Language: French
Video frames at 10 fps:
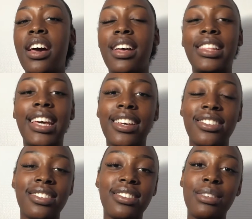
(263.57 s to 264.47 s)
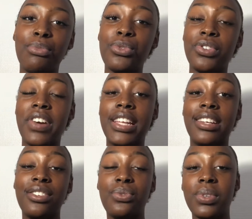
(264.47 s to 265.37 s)
être chrétien, c'est bon, je vais à
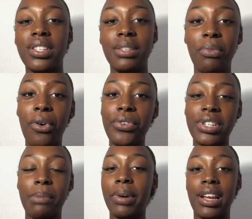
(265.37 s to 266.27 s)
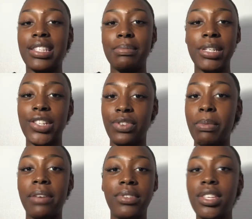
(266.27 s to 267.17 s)
l'église tous les dimanches, après la semaine, je fais
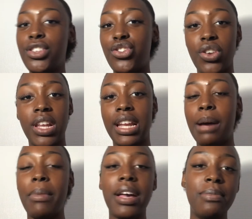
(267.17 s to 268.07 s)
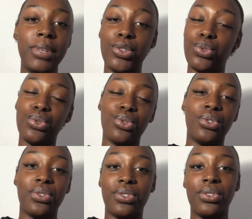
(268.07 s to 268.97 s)
ma vie, Dieu, il est là-bas, il m'exauce de
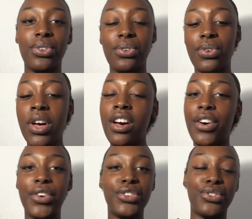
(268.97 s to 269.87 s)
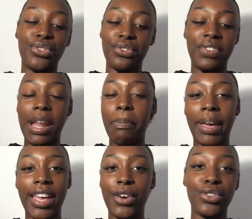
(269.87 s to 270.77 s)
temps en temps, euh, je fais la
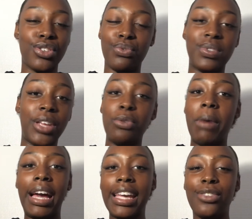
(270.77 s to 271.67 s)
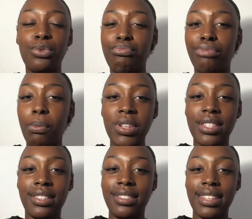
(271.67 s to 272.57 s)
prière, je vous salue mari et tout. Pour moi,
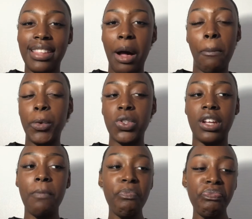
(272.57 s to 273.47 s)
c'était un peu ça